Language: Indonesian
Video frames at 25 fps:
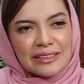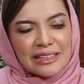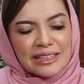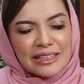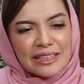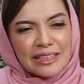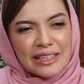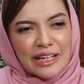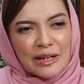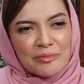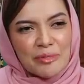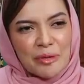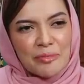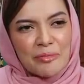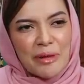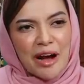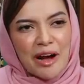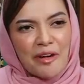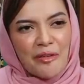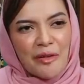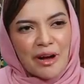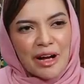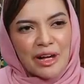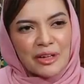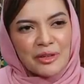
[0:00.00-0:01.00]
ketika
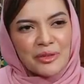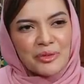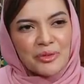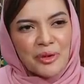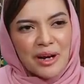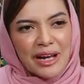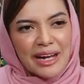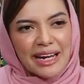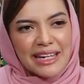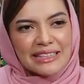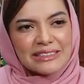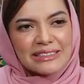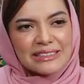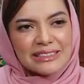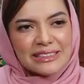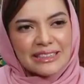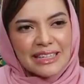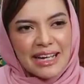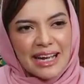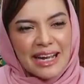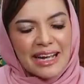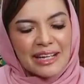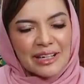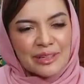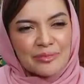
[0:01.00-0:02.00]
membawa dua
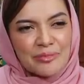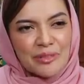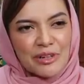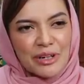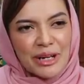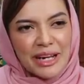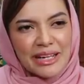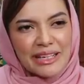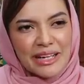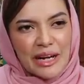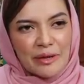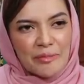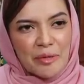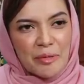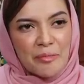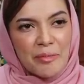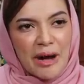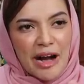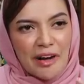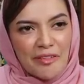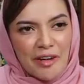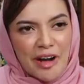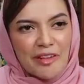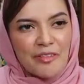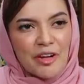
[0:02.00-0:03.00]
lansia kemudian yang
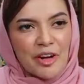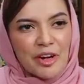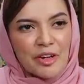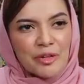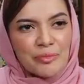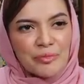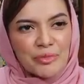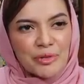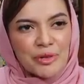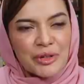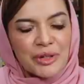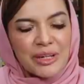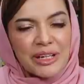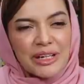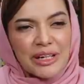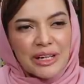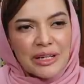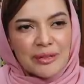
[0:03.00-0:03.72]
membawa walaupun